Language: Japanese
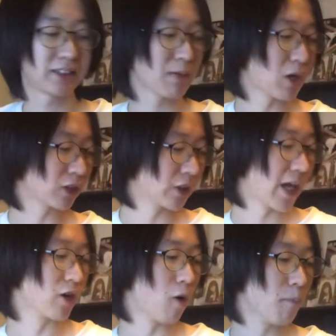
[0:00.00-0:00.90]
じゃあもうあとね、
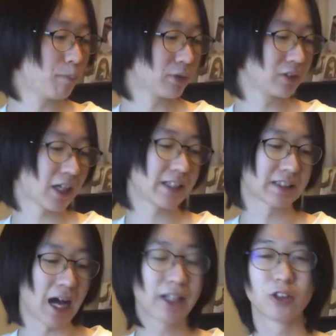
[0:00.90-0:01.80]
4分ぐらいです
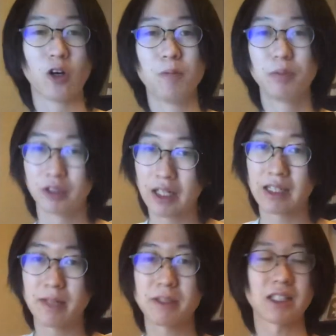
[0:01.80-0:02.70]
かあと4分ぐらいに
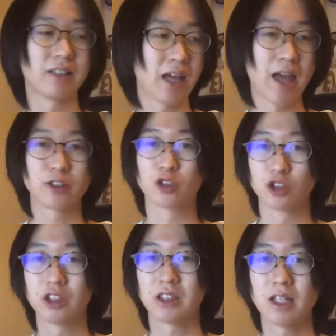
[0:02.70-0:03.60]
なりましたんで、ちょっと
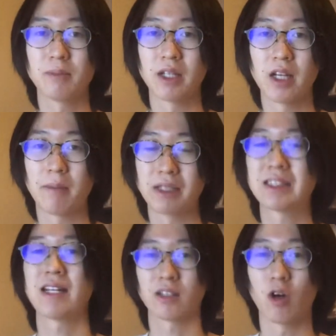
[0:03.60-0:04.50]
12時になるまでね、待ち
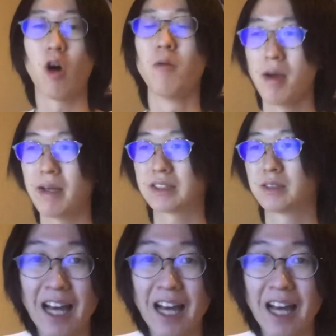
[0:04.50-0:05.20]
たいなと思います。